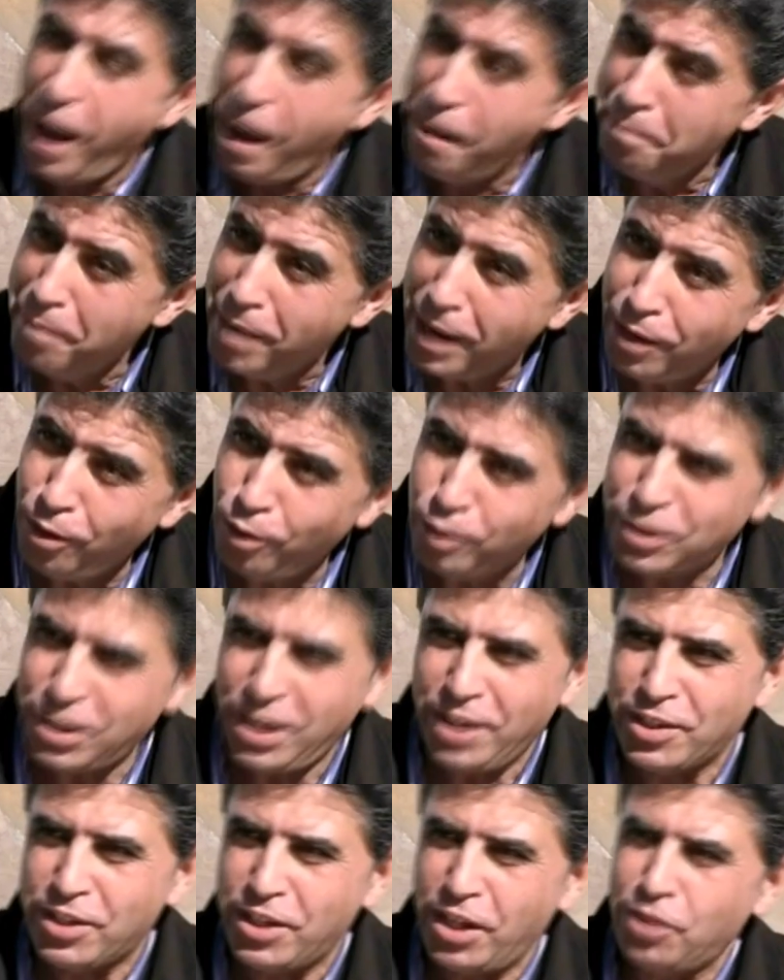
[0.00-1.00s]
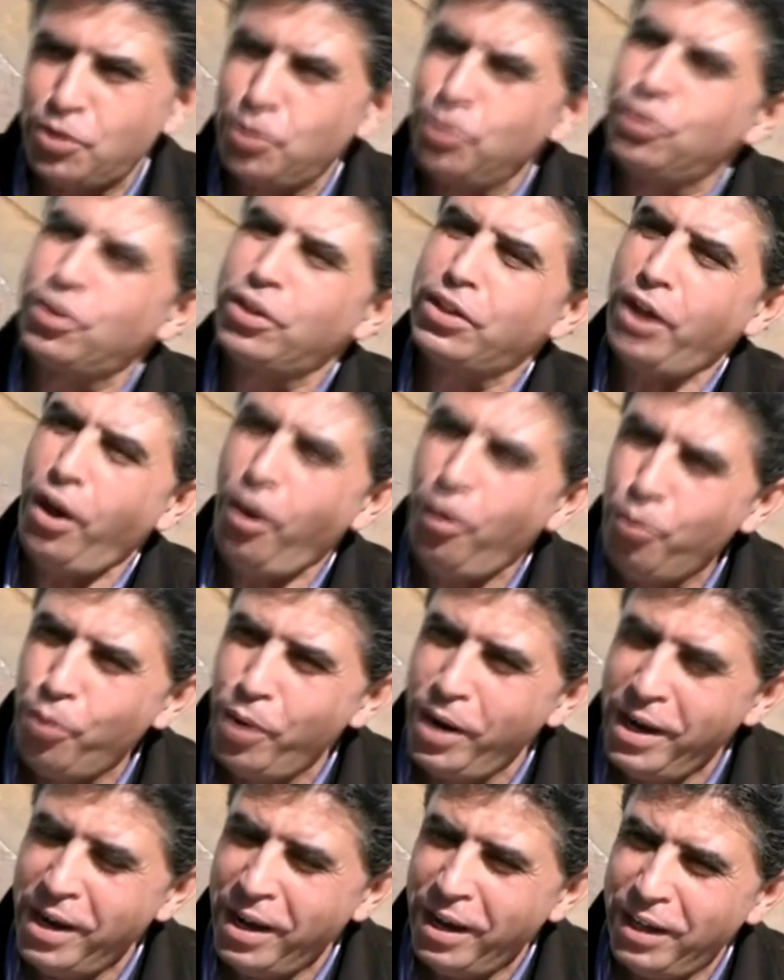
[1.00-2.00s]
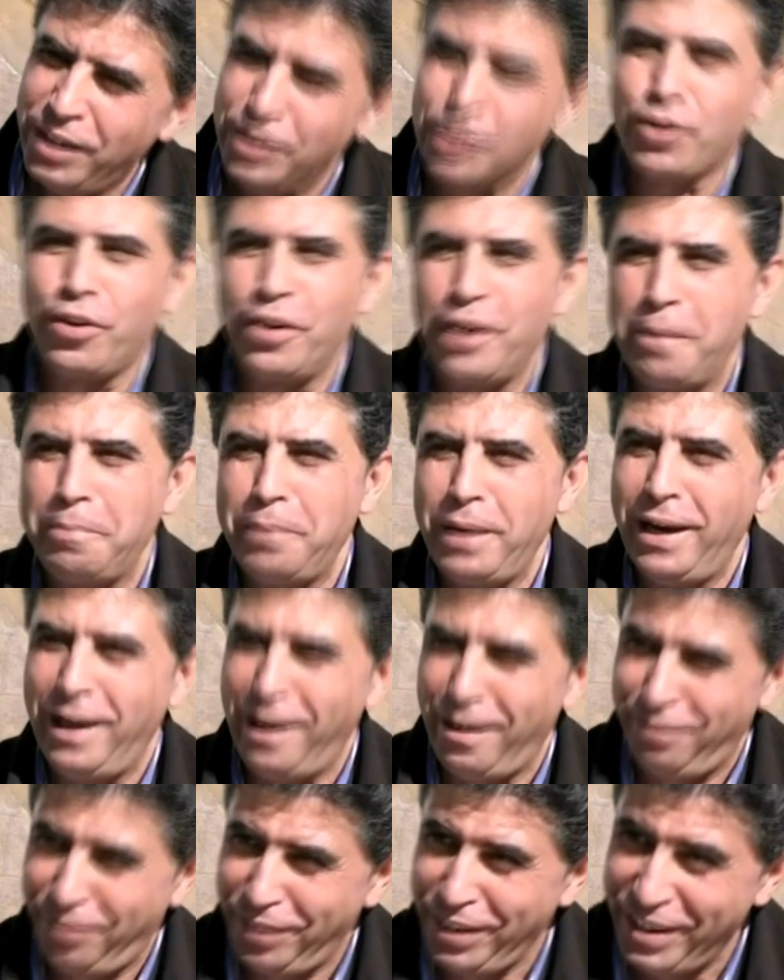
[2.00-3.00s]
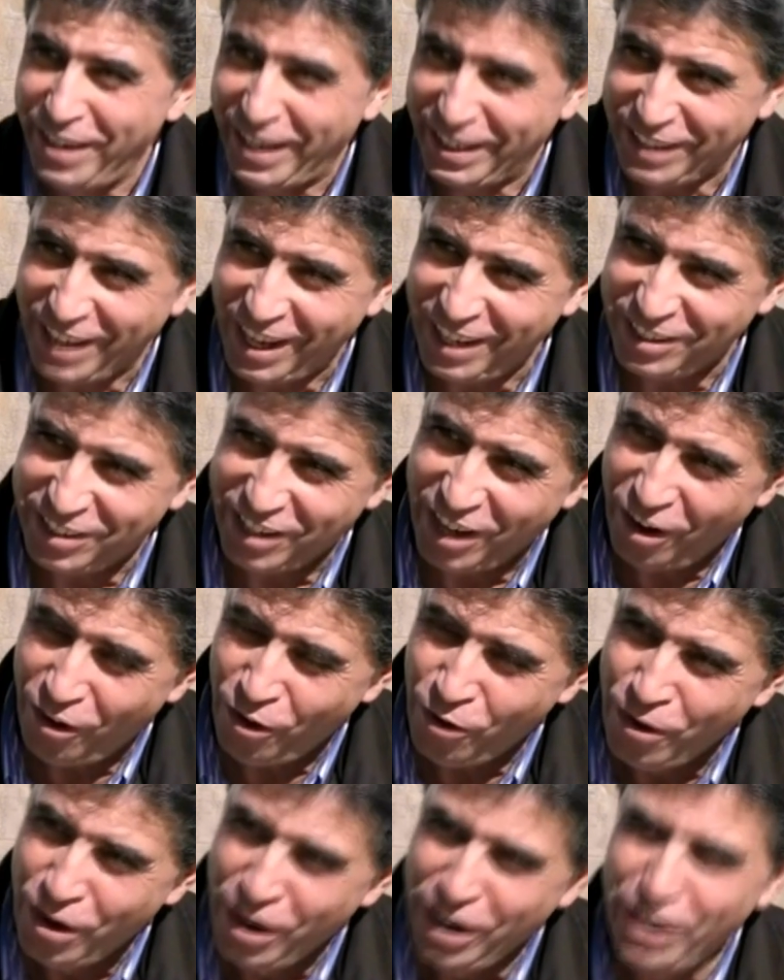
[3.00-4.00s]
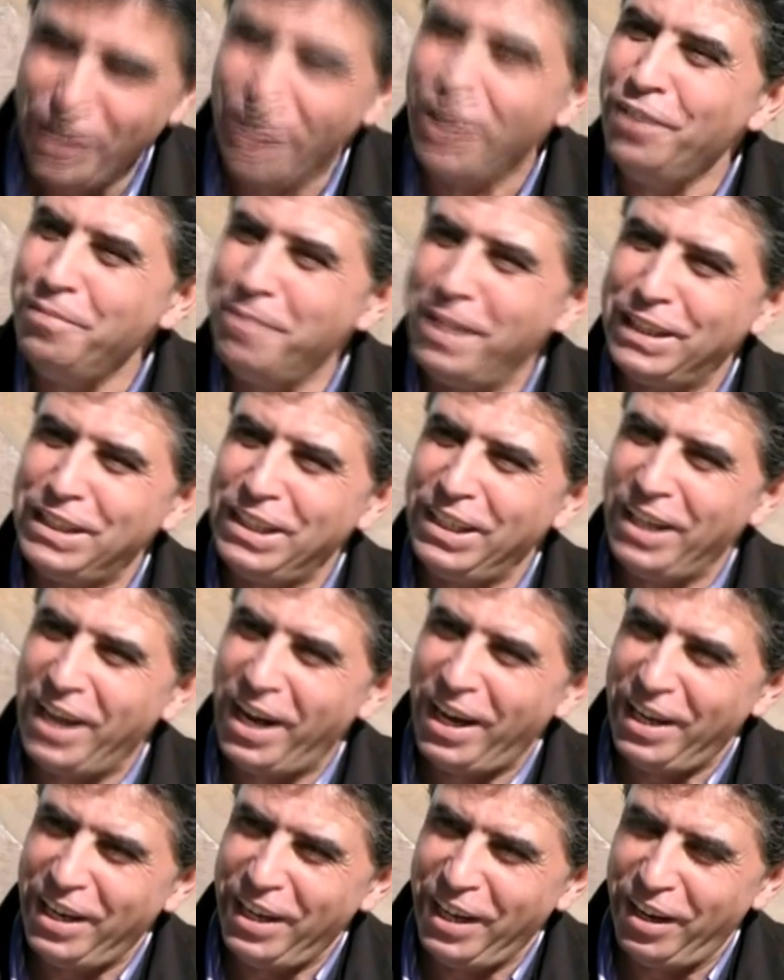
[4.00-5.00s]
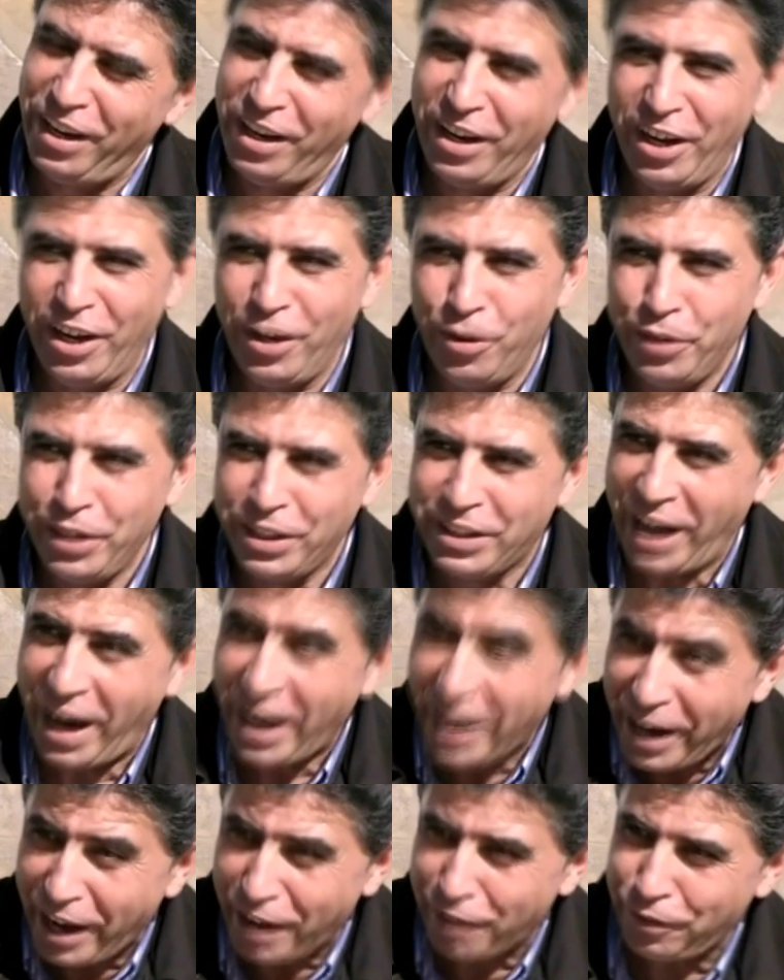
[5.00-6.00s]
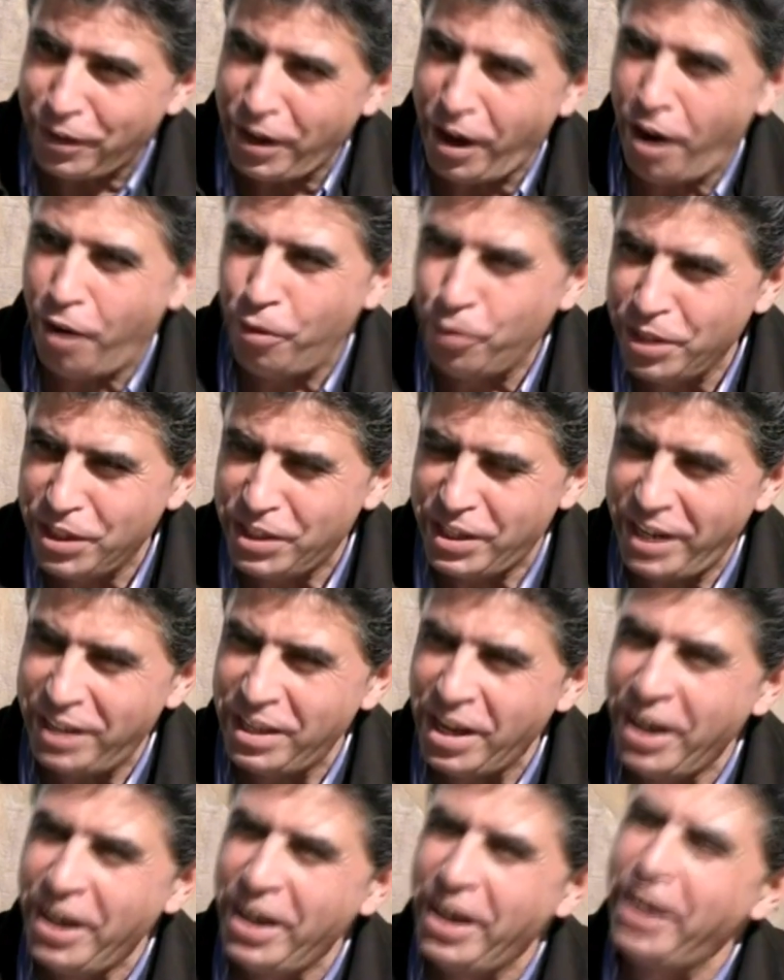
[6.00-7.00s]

اما لونسيان ستاسيو تتحول سكون ابيل لا فيل ناتال تاعو للمدينه اللي وين تعرعر فيها وين زاد